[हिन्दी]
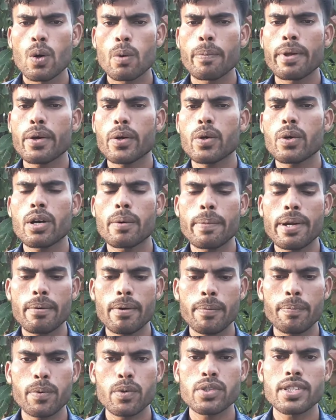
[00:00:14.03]
और मेरे को कमेंट
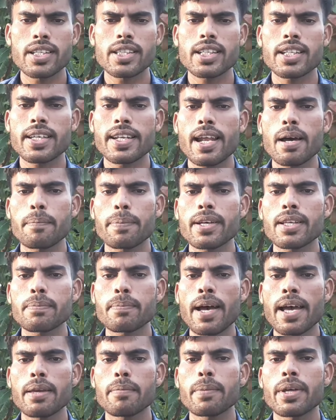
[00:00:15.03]
में पूछ रहे थे कि प्रकाश
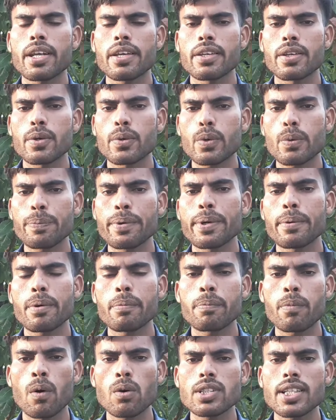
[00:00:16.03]
भाई मेरा यूट्यूब वीडियो
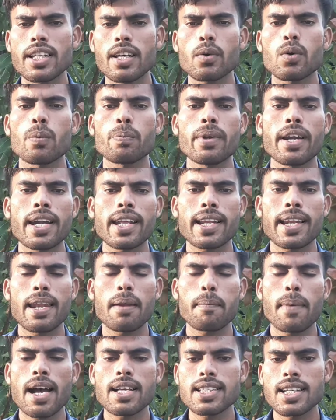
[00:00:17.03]
पर बहुत ज़्यादा कॉपीराइट
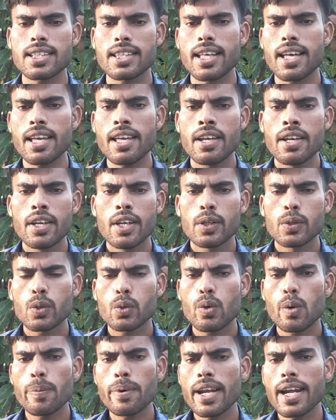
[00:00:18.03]
क्लेम आ जाता है
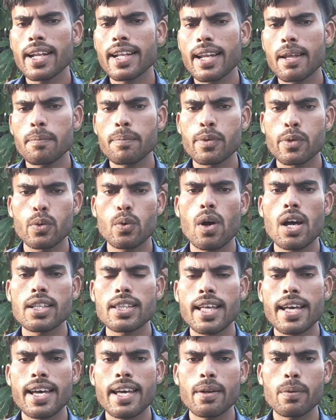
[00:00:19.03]
तो कॉपी क्लेम क्यों
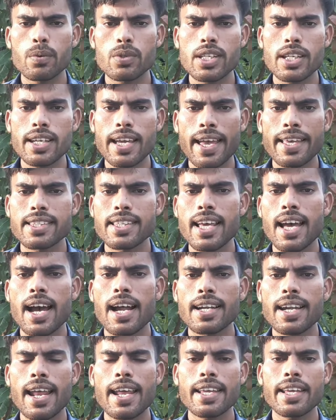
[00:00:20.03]
आता है और उसे कैसे
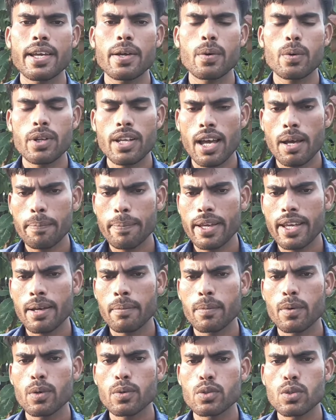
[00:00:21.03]
हटाएंगे और यहाँ पे
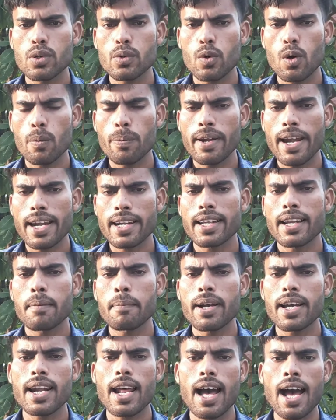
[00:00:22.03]
हम लोग जो कॉपी
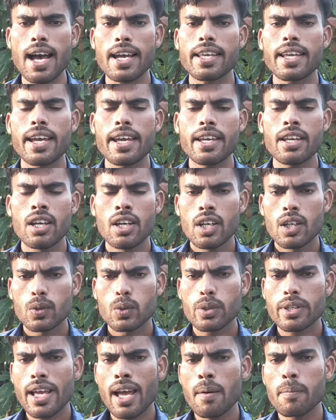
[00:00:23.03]
क्लेम अगर आ गया है
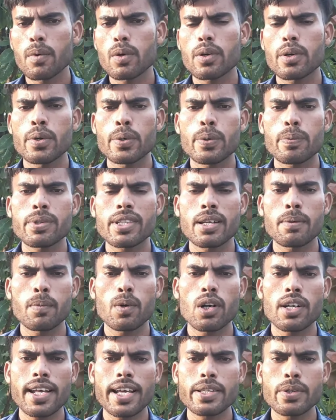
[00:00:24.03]
तो क्या हम लोग का यूट्यूब चैनल
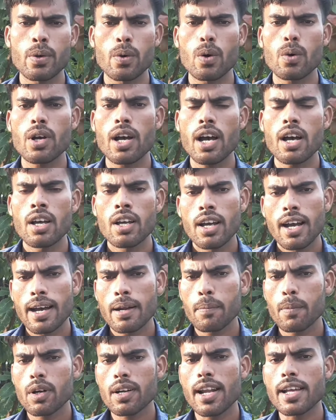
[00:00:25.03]
मोनोटाइज होगा
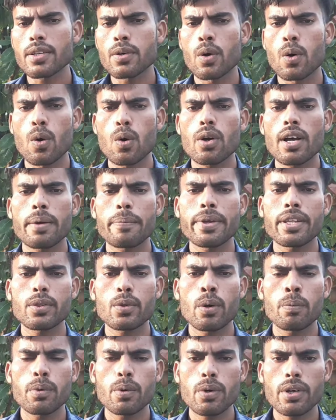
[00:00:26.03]
अगर मोनोटाइज होगा भी
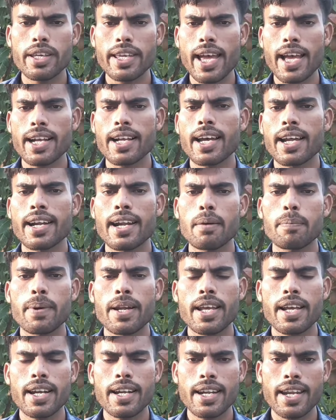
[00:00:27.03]
तो हम लोग को क्या करना
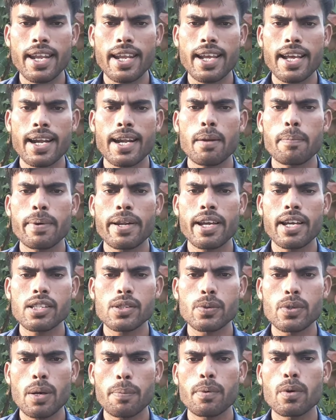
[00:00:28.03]
पड़ेगा नहीं करना पड़ेगा
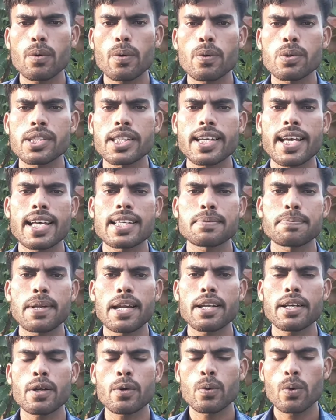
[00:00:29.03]
इसलिए आप लोग को उसी का
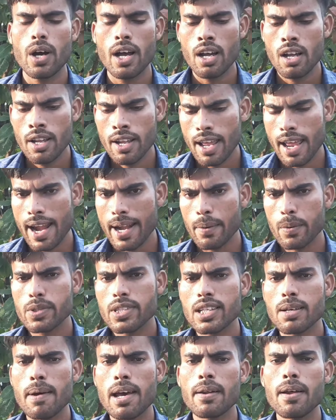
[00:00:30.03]
एक्सप्लेन करूँगा एंड
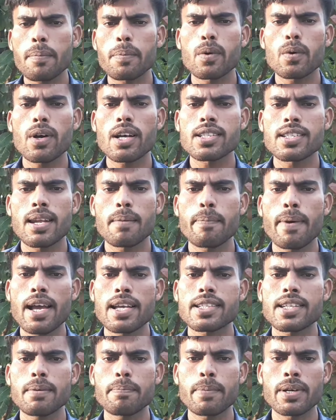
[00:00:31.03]
उसी के बारे में आप लोगों का स्टेप
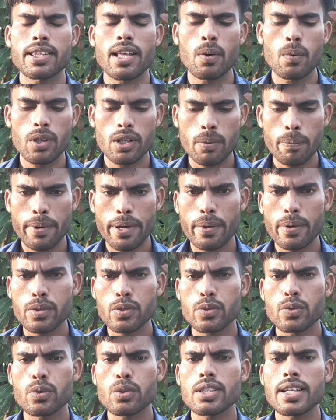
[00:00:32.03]
बाय स्टेप बताऊंगा तो वीडियो को
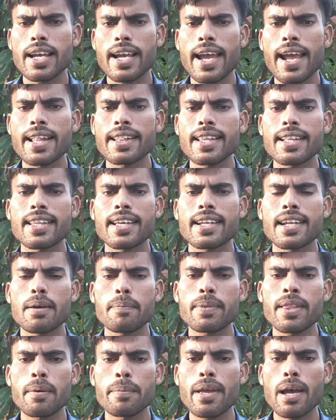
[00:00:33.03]
शुरू से लेकर एंड देखना
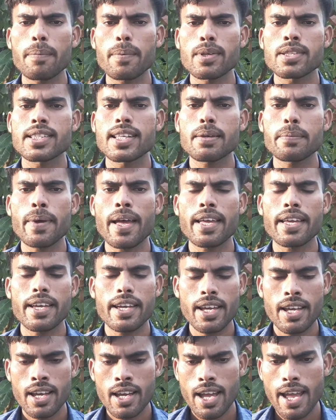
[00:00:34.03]
तभी आप लोग सीख
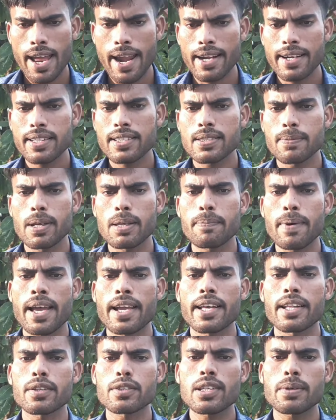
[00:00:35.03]
पाएंगे एंड समझ
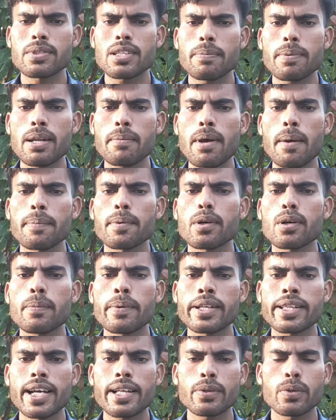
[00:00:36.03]
पाएंगे तो सबसे पहले मैं आप लोग को
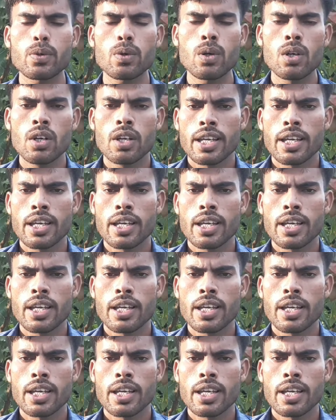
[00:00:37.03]
बता दूँ